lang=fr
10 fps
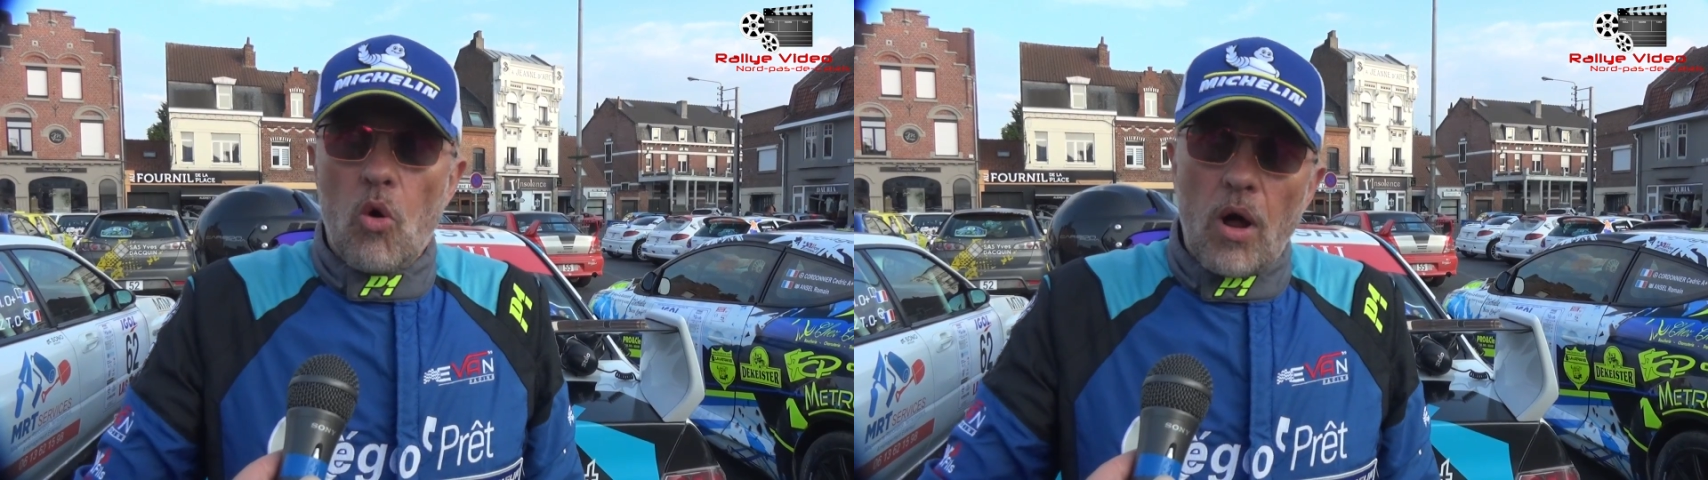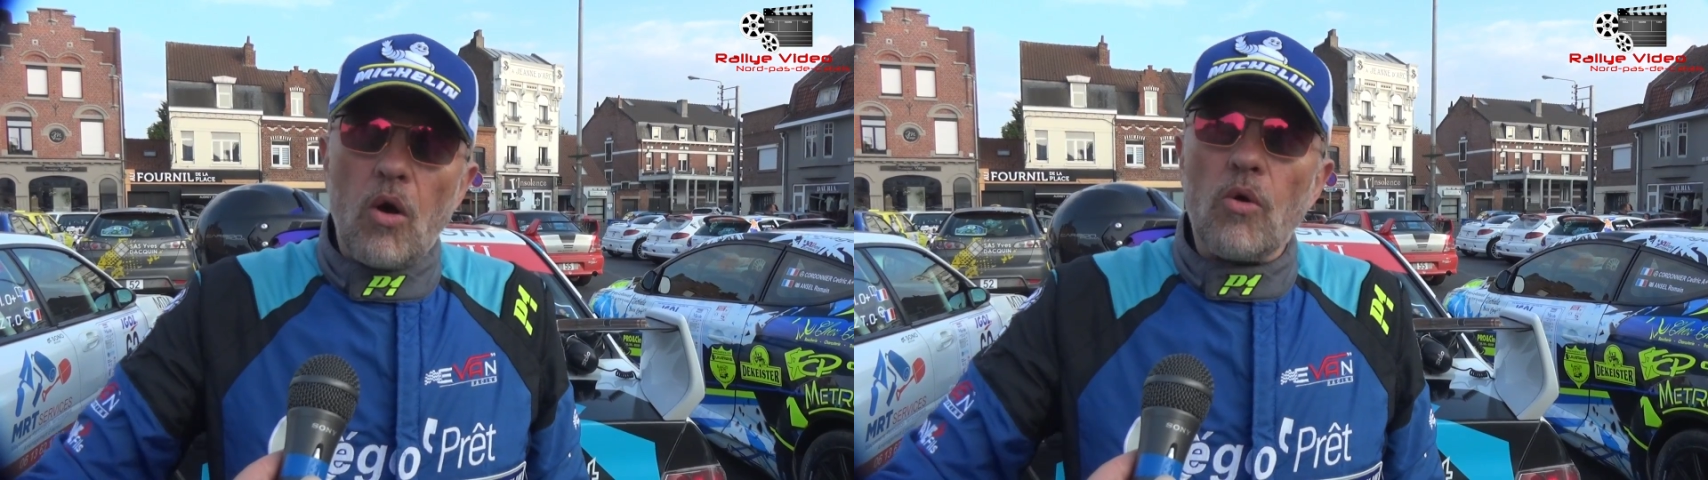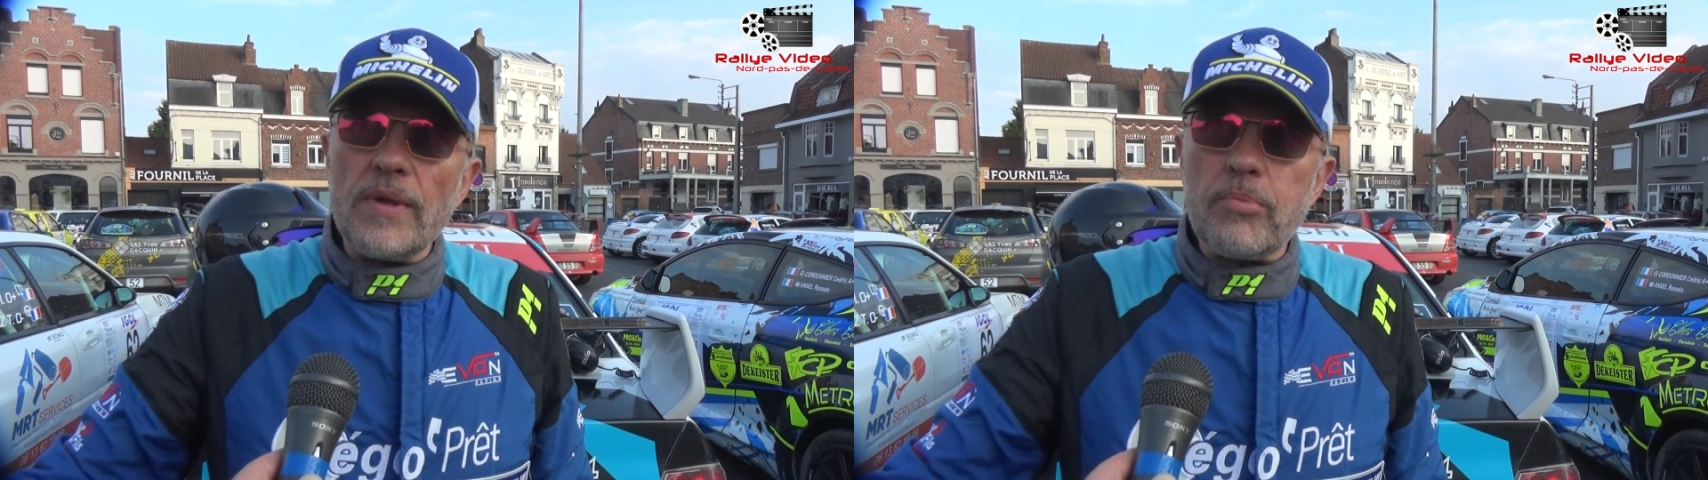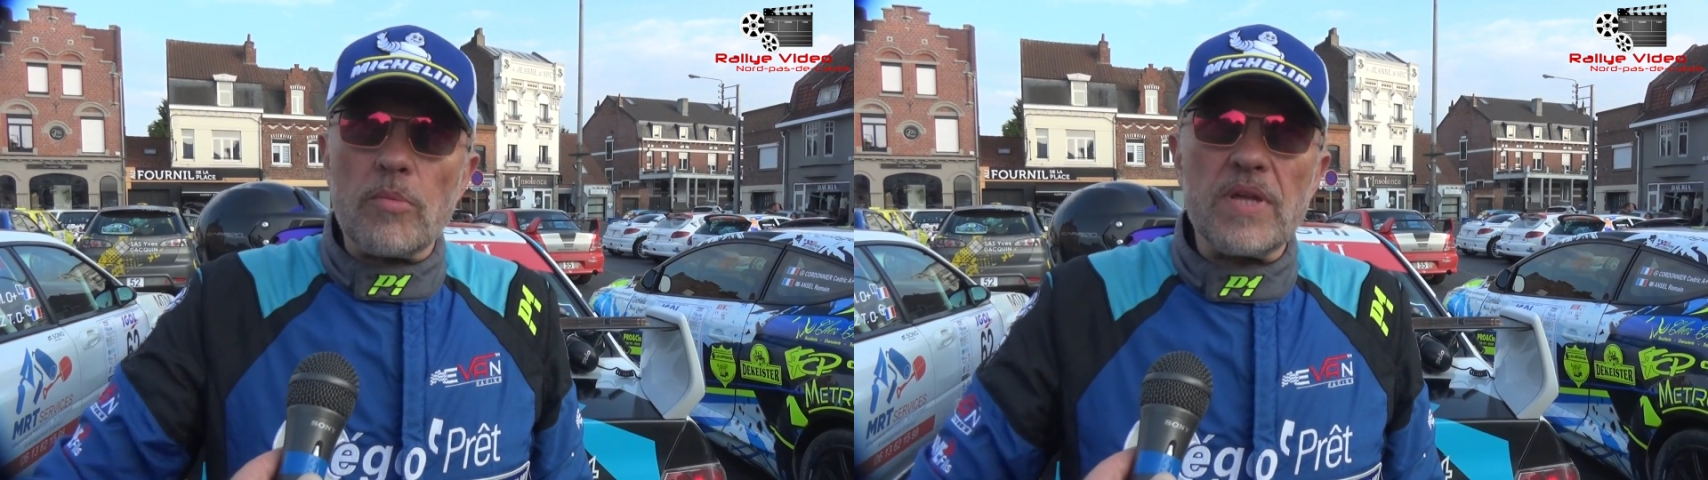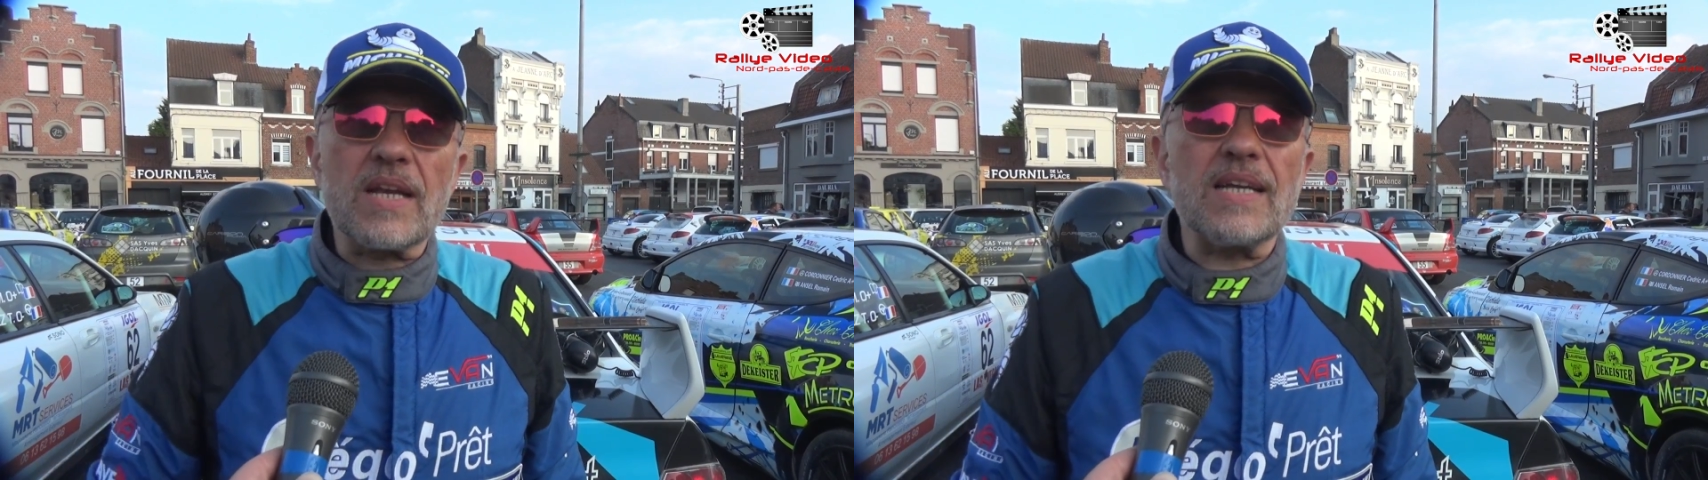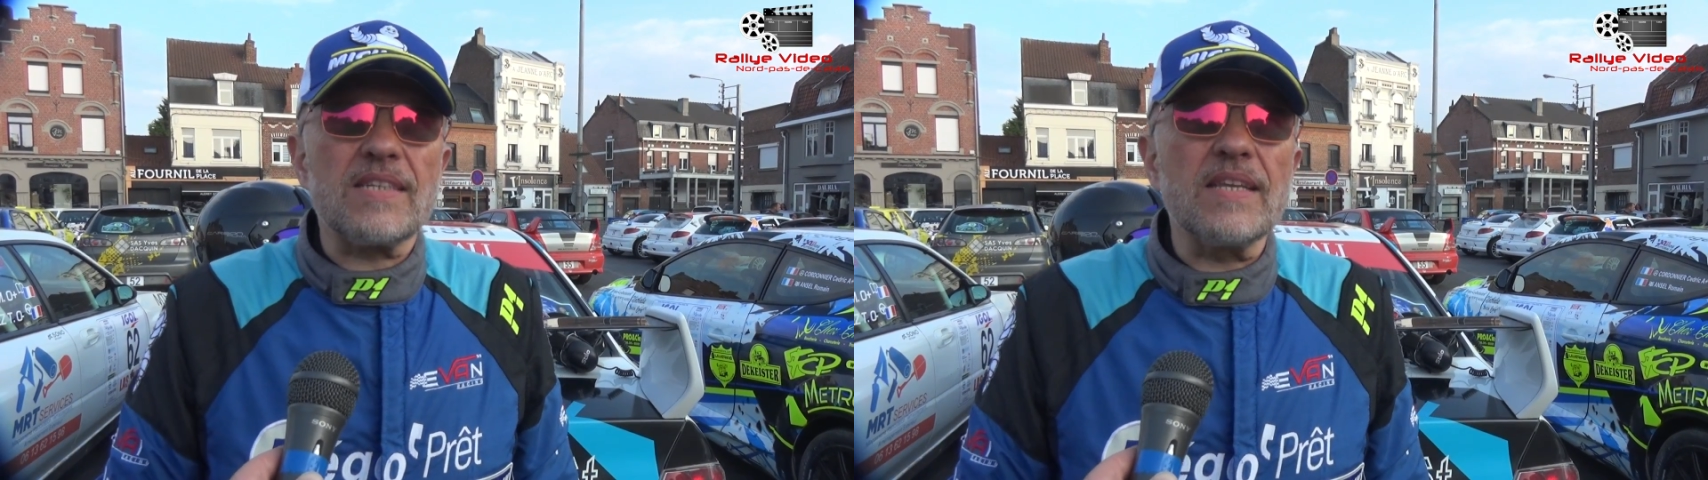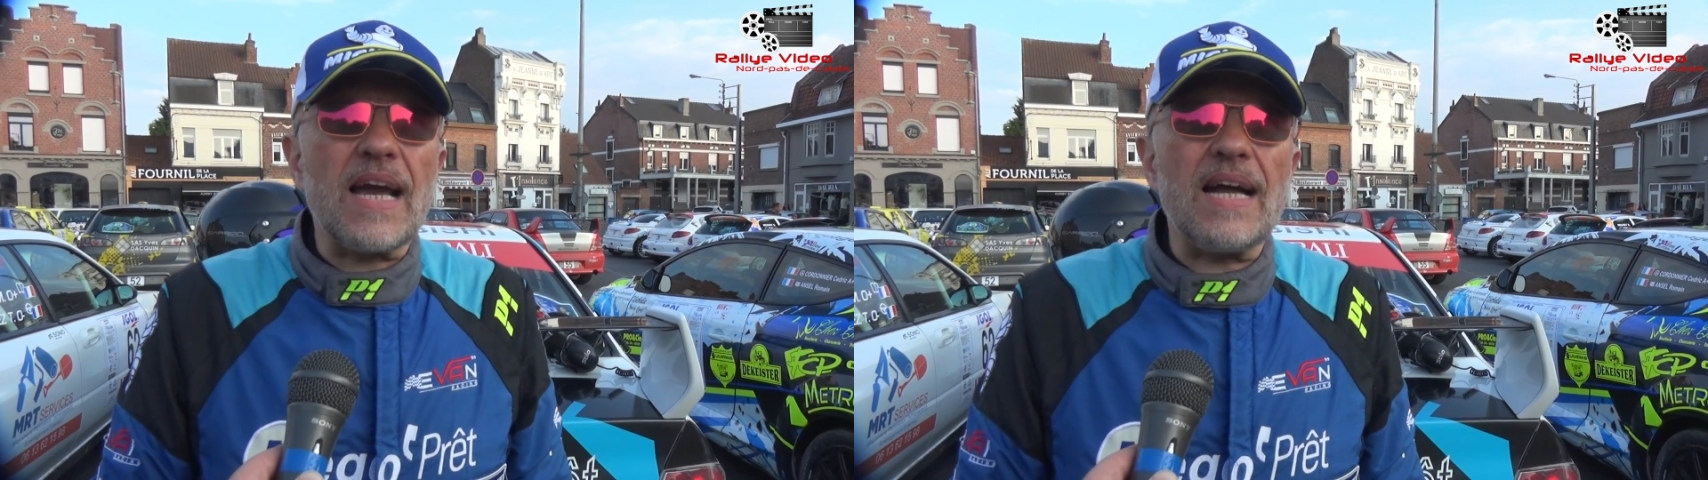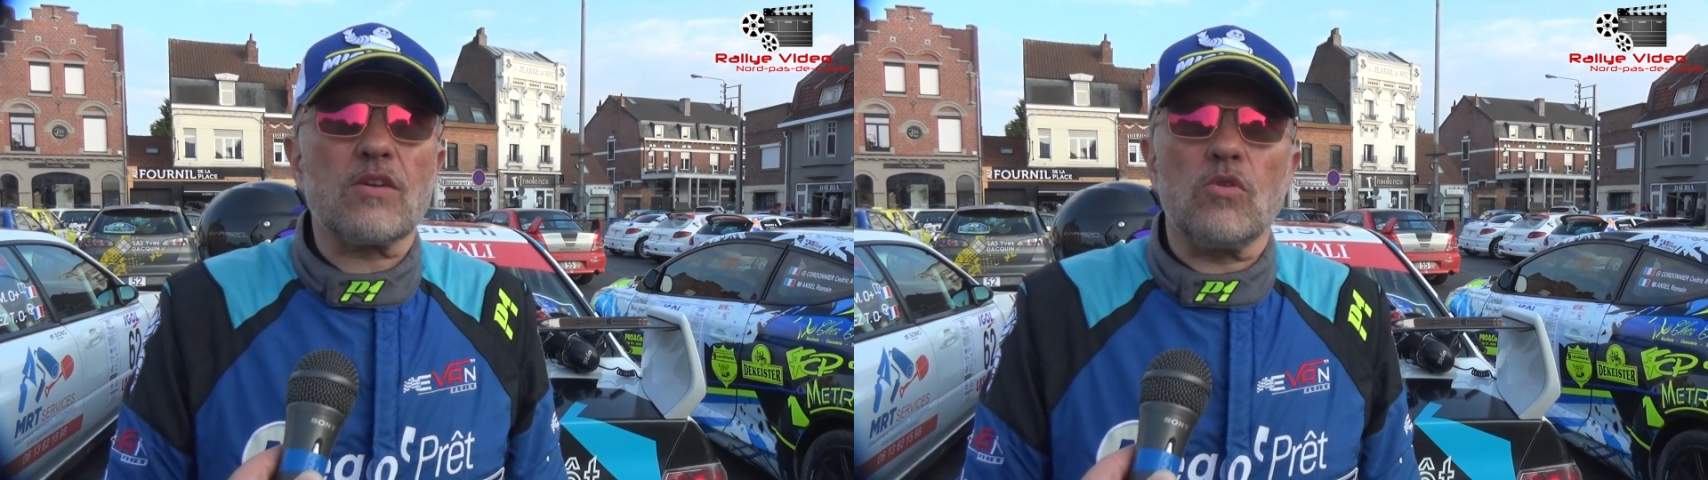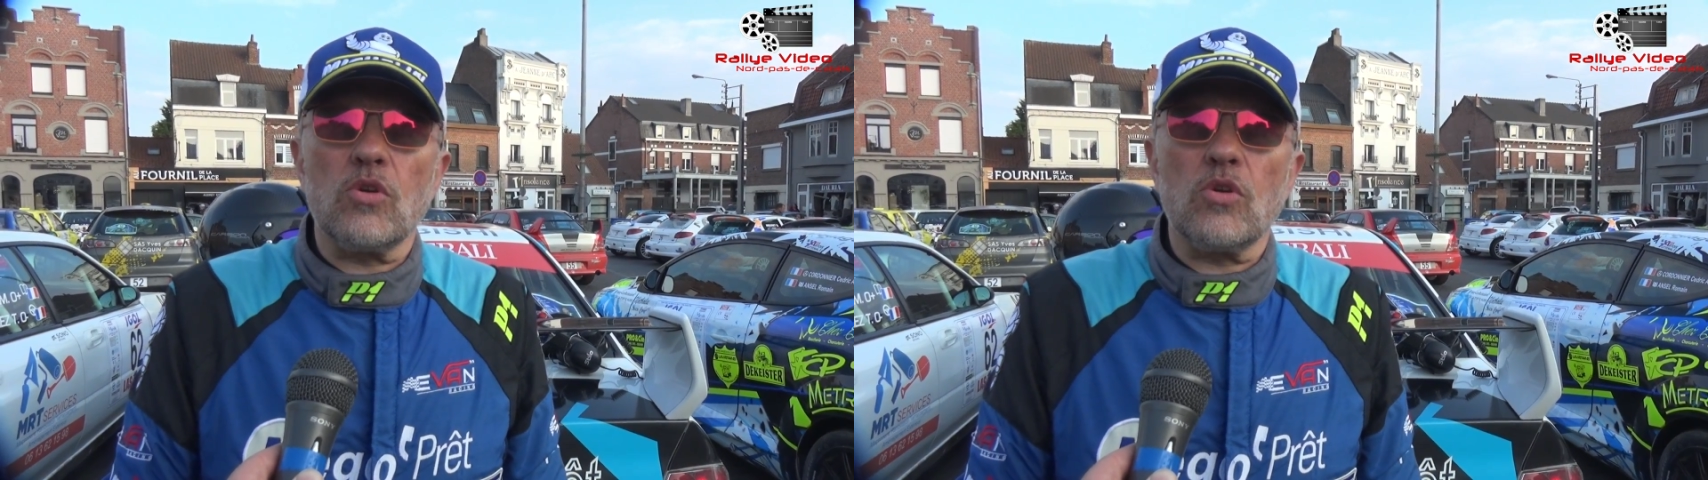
Alors, on est premier de classe N4,